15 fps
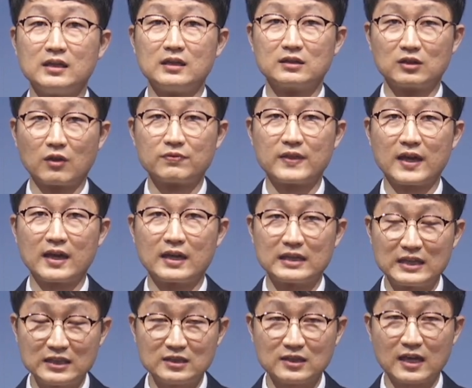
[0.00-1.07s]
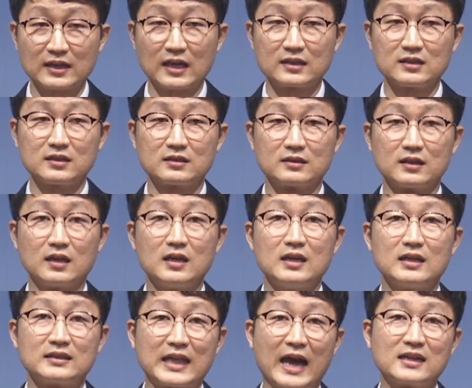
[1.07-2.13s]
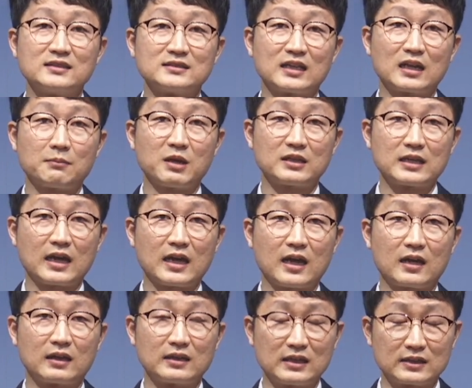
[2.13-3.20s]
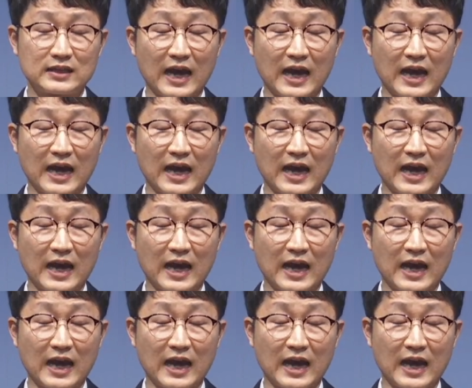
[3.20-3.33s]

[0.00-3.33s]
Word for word: 그런데 이들에게는 다른 사람에 대한, 이